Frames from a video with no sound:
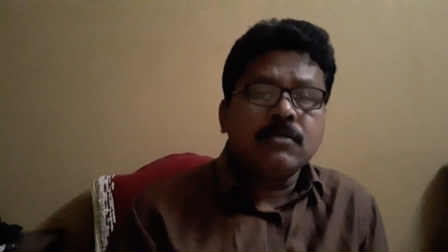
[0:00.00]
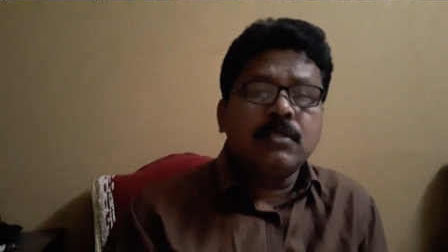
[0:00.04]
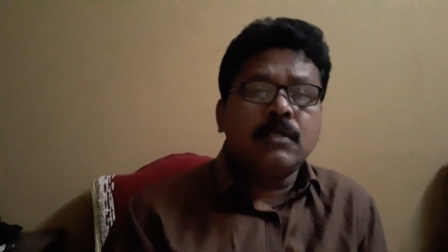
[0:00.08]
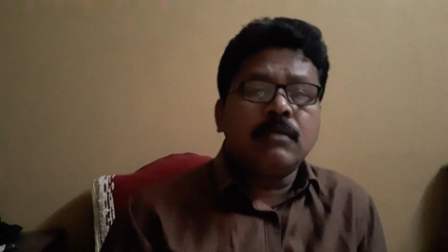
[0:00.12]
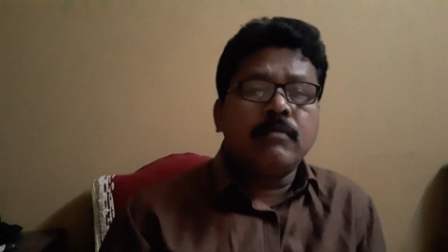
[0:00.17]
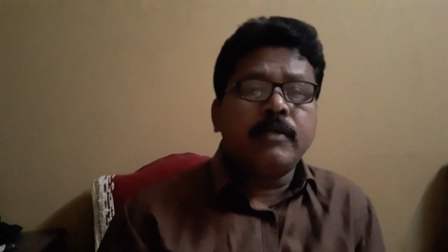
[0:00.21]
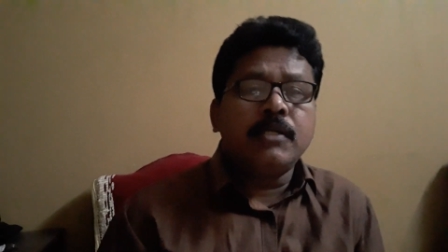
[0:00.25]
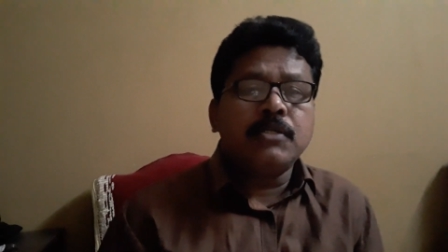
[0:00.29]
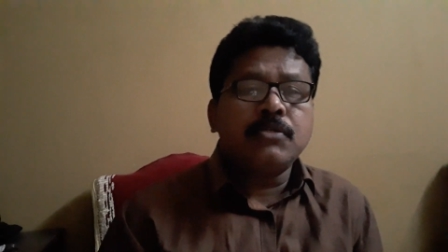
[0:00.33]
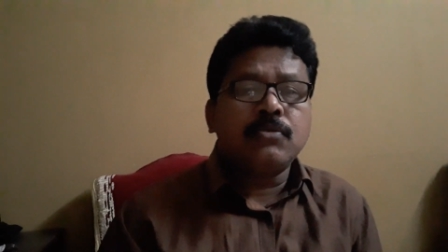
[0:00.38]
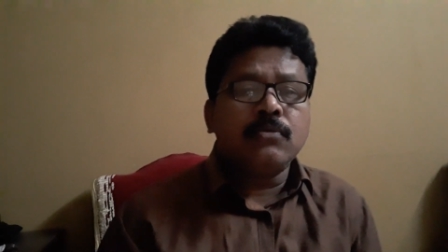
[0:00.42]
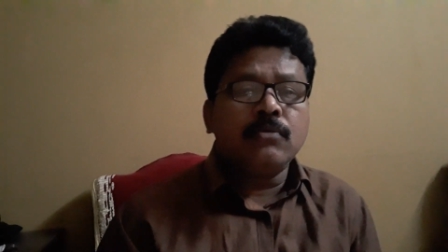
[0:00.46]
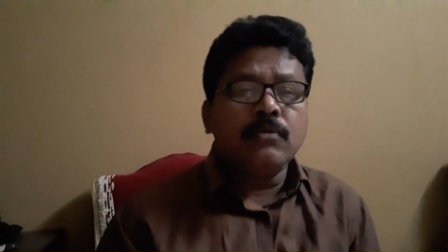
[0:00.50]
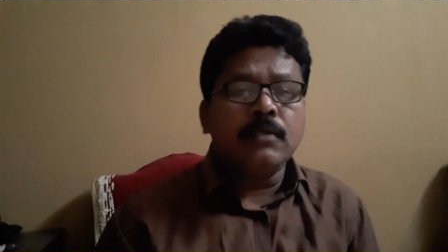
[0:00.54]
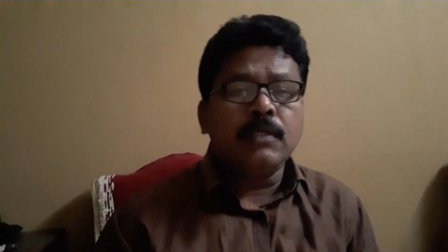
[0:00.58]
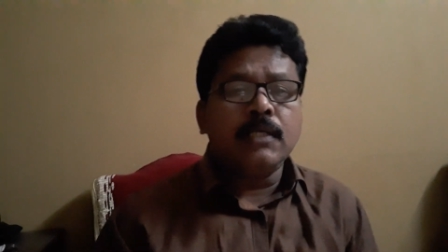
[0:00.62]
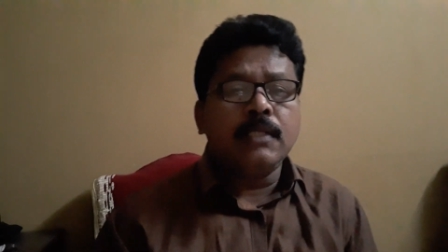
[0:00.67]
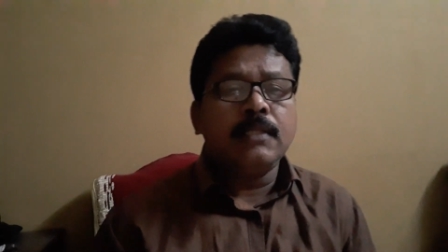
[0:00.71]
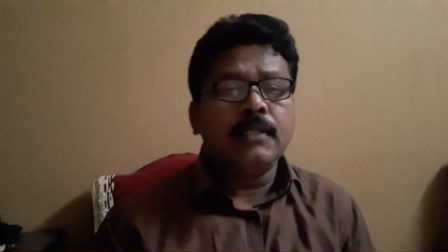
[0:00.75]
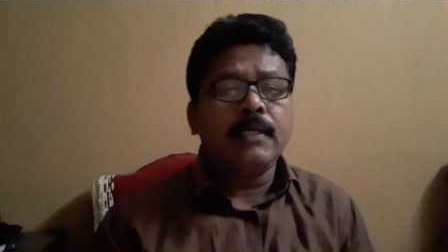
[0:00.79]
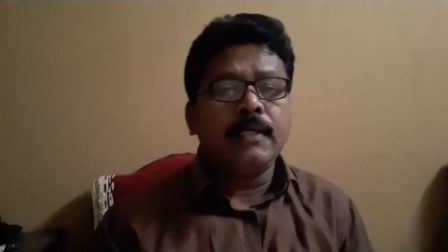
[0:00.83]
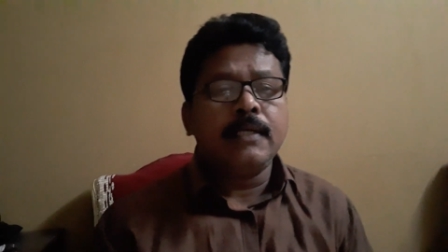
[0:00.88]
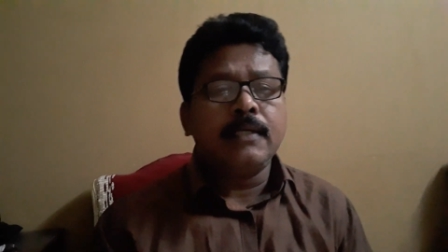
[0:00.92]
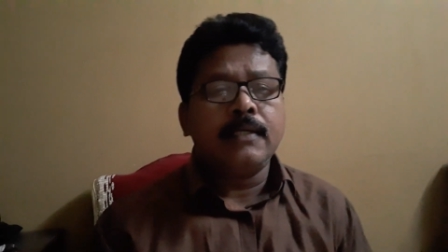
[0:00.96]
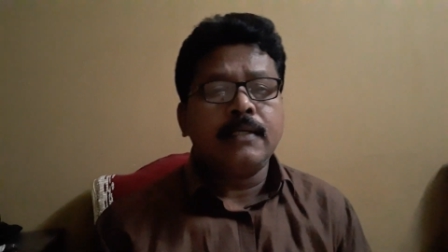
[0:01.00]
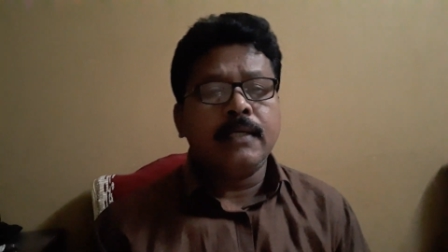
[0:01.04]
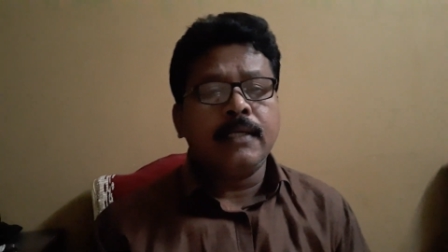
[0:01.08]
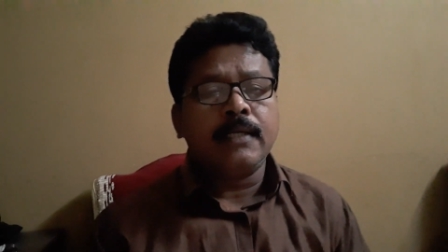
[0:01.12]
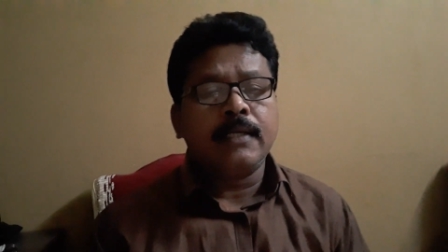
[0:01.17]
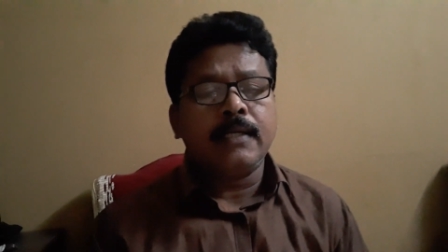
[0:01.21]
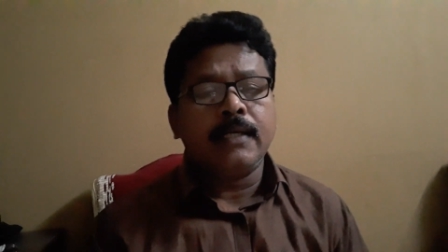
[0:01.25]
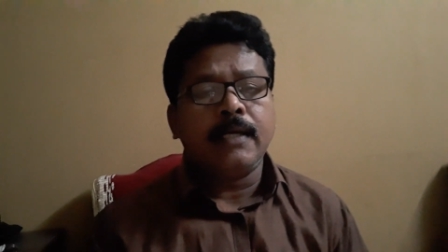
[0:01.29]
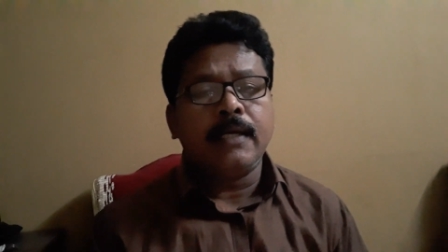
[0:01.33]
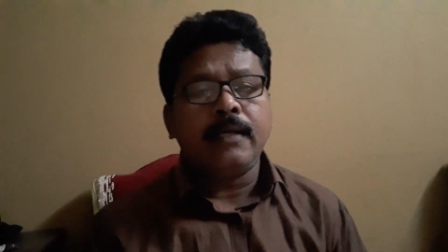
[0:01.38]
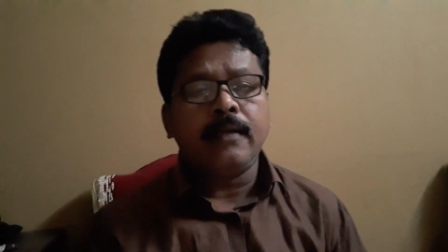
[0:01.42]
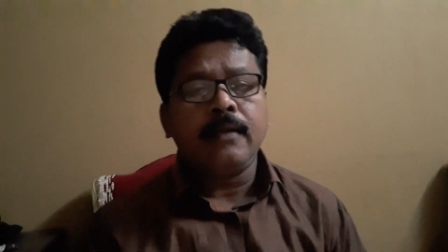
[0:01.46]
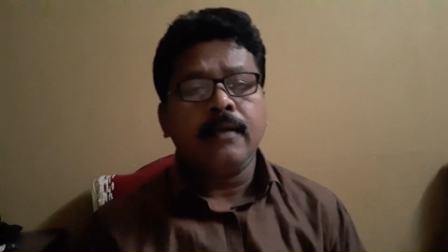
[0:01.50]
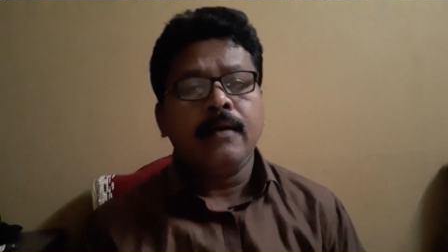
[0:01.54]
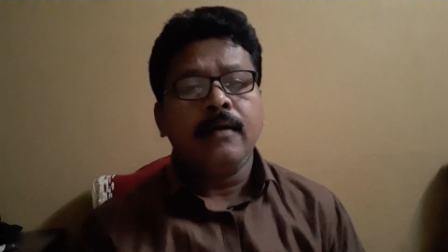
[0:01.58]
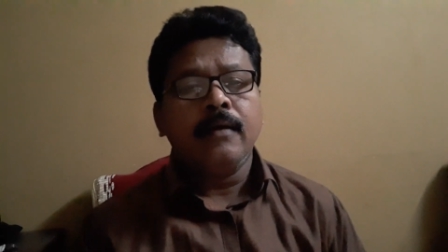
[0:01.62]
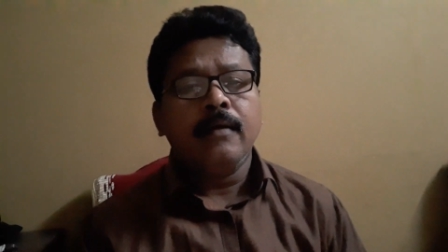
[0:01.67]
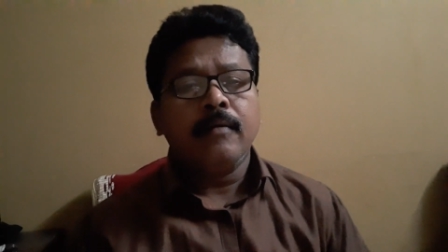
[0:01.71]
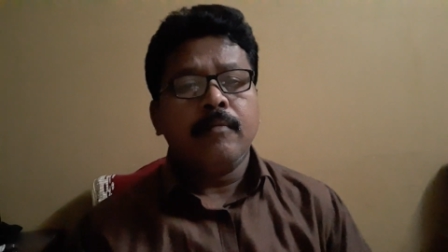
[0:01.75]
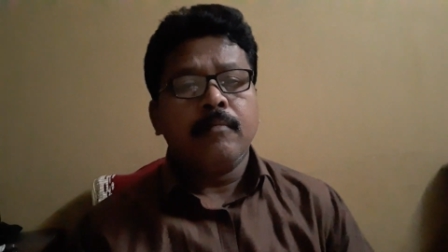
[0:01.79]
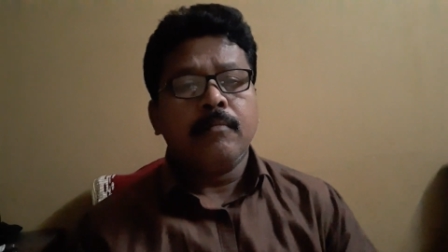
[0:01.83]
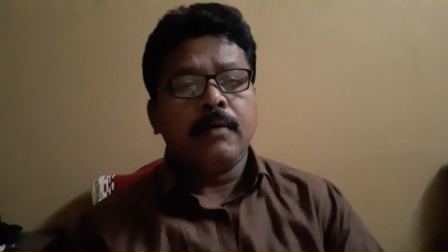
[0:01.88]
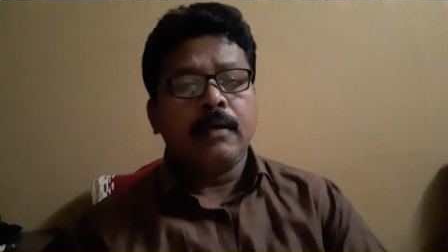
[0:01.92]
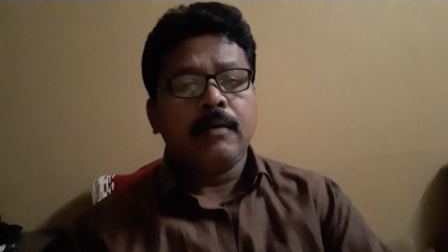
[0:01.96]
సీ వెరీ సోన్ టిల్ దెన్ టేక్ కేర్
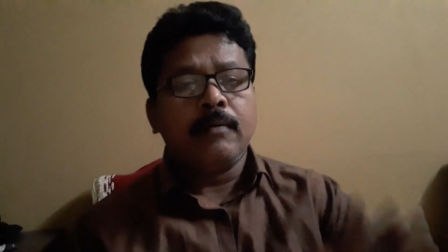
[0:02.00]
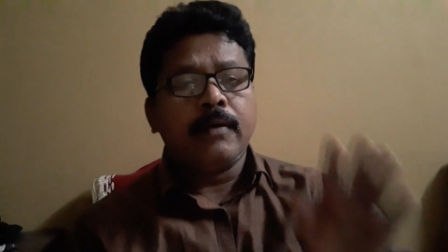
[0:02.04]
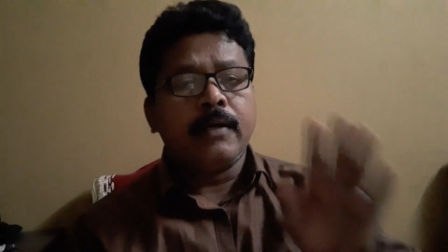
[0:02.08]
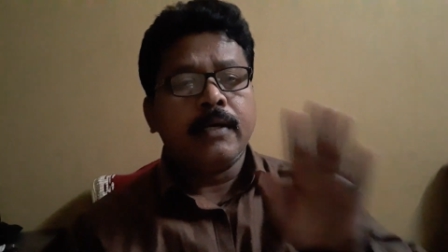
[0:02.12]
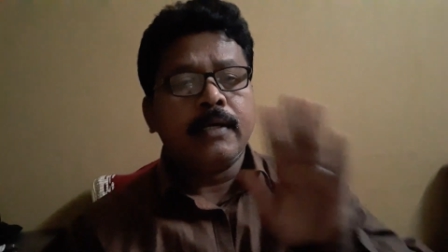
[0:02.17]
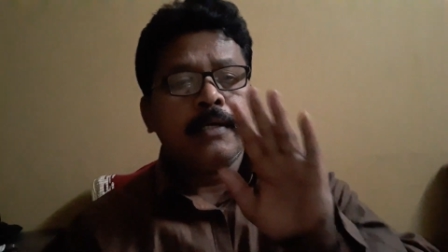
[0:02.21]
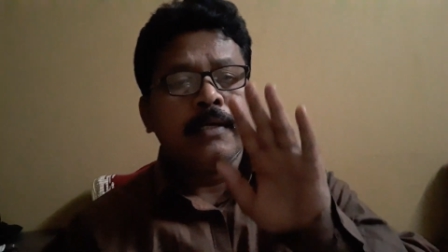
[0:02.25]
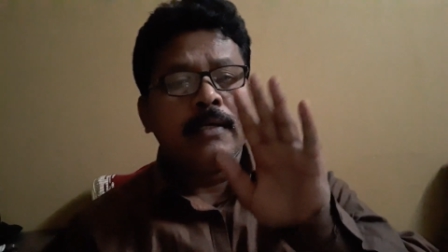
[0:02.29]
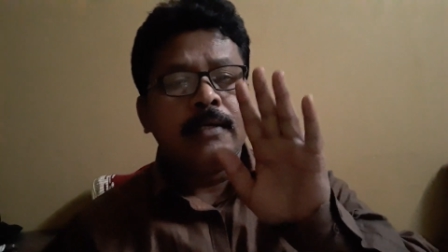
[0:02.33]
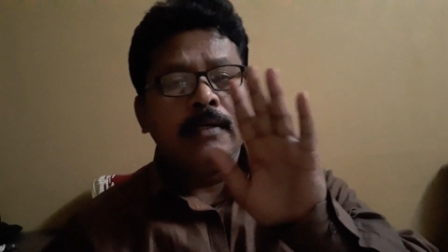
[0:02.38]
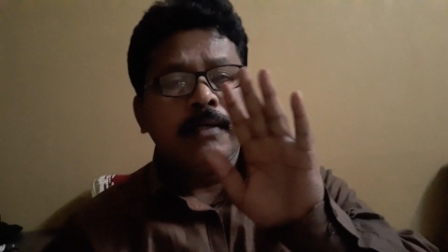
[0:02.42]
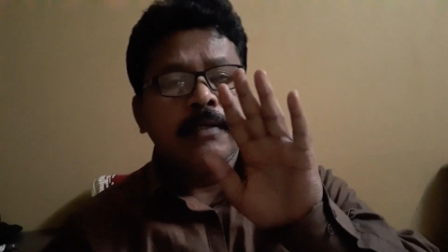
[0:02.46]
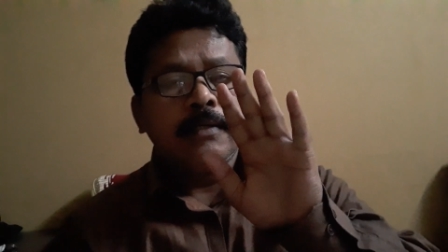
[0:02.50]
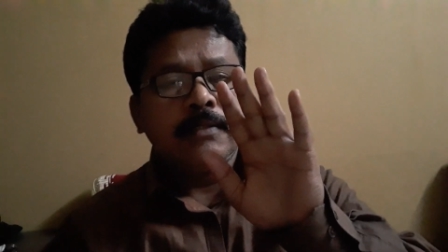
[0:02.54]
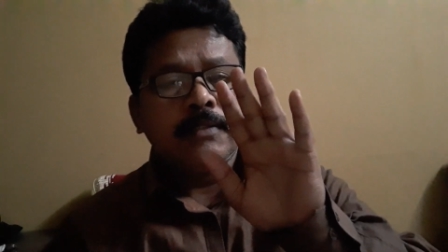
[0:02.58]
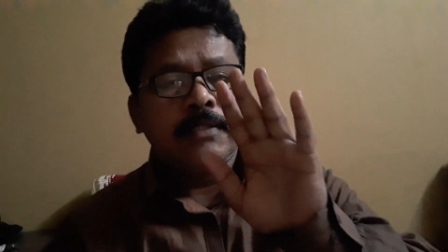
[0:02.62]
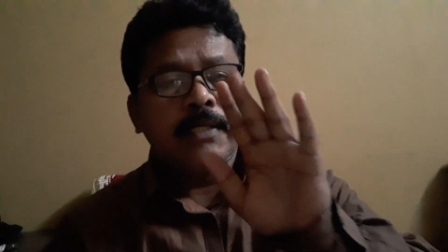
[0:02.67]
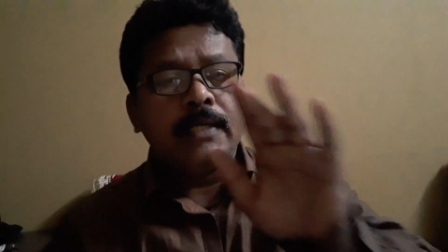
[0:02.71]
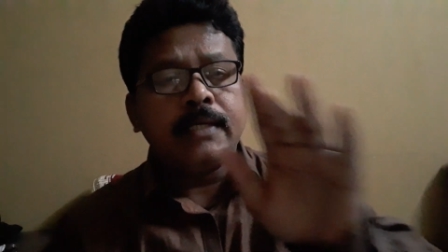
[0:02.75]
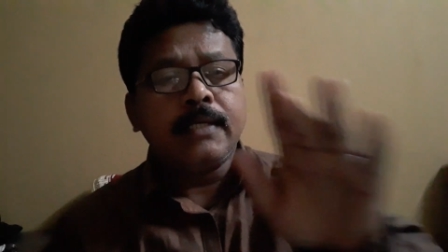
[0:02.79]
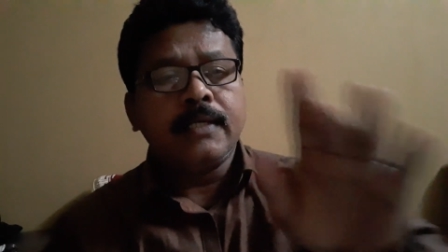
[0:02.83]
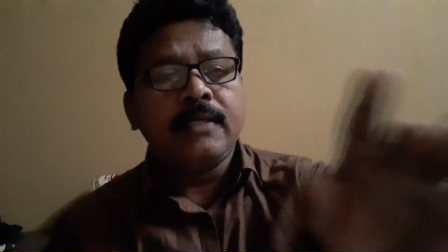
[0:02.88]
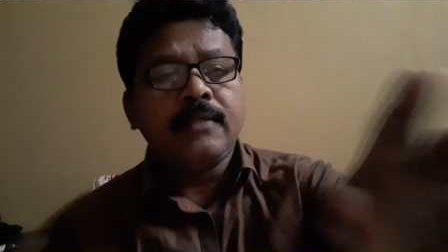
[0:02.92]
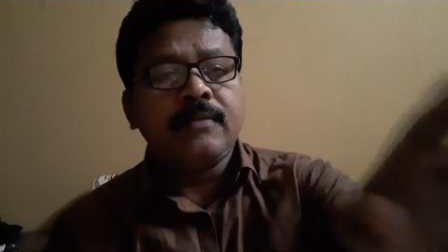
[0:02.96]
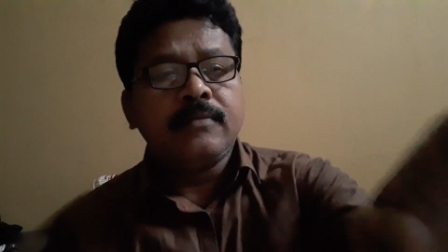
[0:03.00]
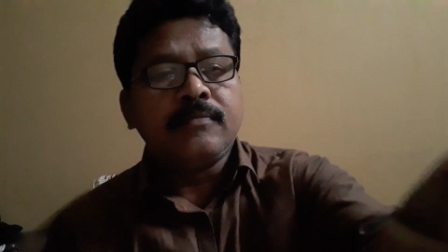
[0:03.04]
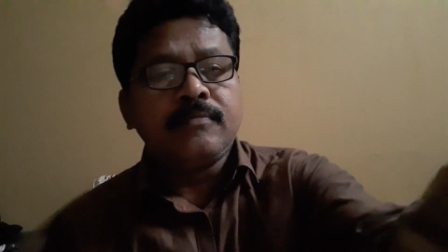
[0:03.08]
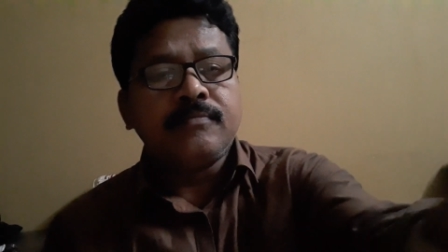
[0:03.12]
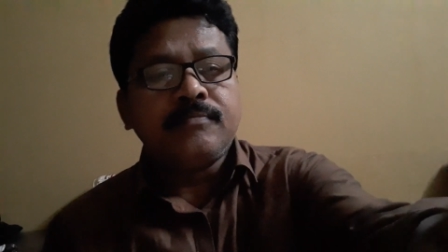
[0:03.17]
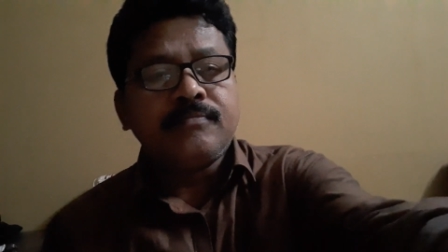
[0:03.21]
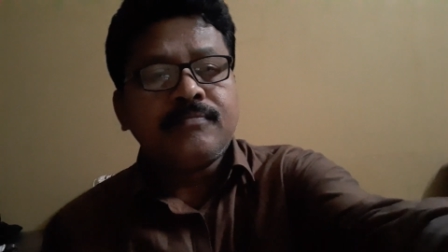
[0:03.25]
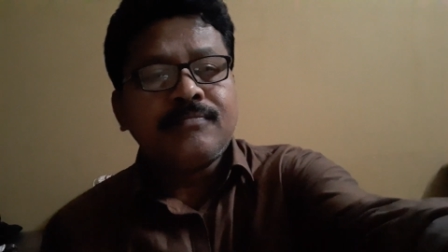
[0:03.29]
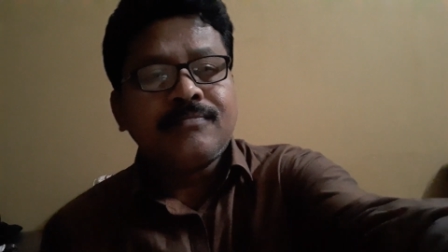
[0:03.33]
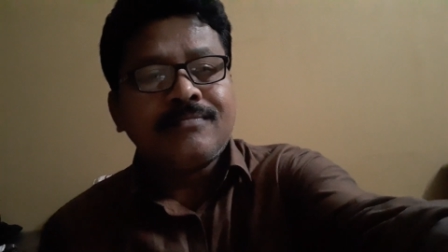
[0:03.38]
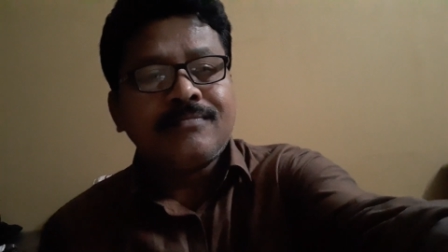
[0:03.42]
బై బాయ్ జై హింద్